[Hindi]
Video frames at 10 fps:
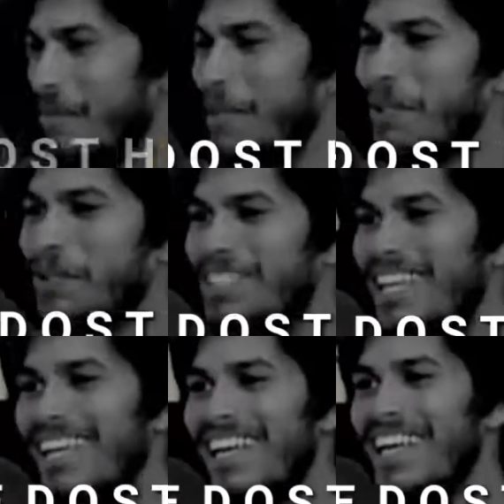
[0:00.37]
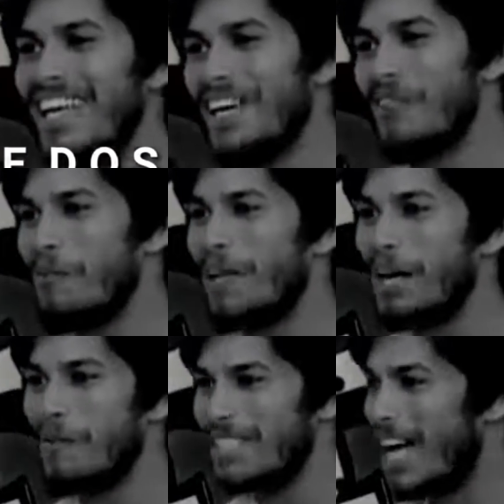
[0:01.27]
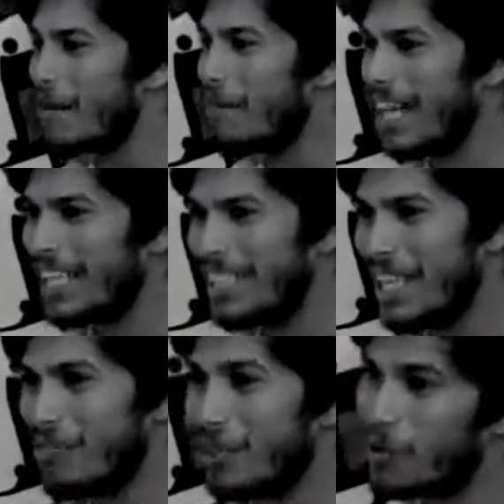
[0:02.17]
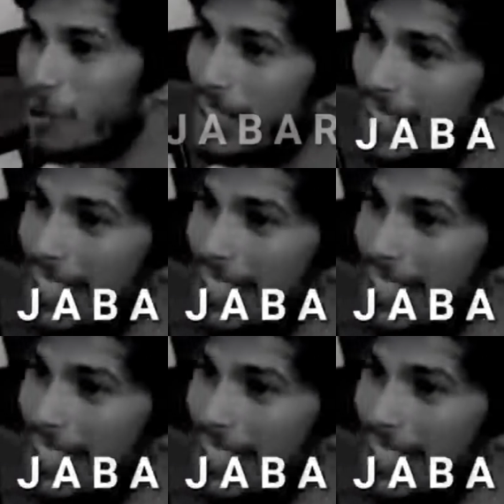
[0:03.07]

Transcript: ये मेरे दोस्त हैं वो मेरा मजाक बनाते हैं फिर खुद